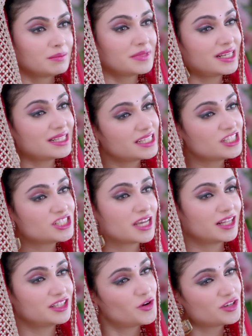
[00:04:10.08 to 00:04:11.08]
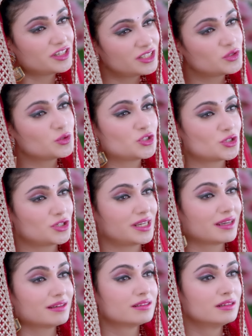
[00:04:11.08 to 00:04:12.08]
मेरी तीन शादियाँ ऑलरेडी टूट चुकी
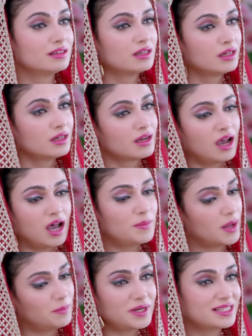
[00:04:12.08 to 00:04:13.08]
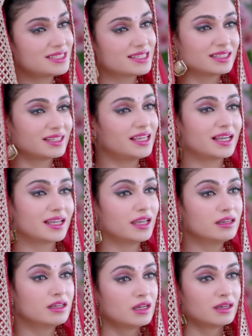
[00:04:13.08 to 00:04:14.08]
हैं अब आप प्लीज़ ऐसा नहीं कहिए
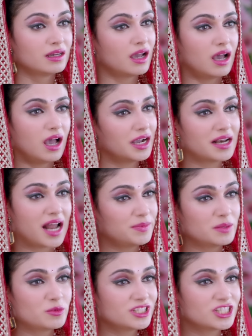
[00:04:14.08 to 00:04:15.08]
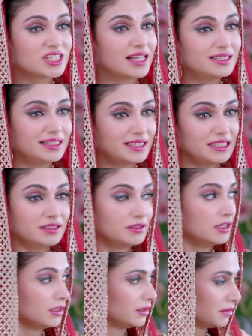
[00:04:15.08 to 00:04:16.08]
अगर आपने मुझसे शादी नहीं की
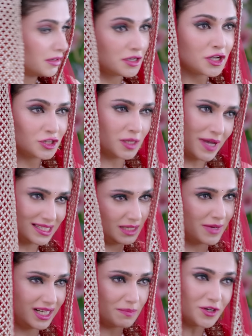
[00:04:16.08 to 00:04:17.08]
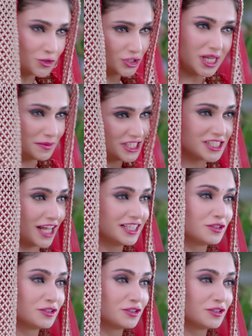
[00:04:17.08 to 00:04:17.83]
तो मैं इसी हवन में कूद के दे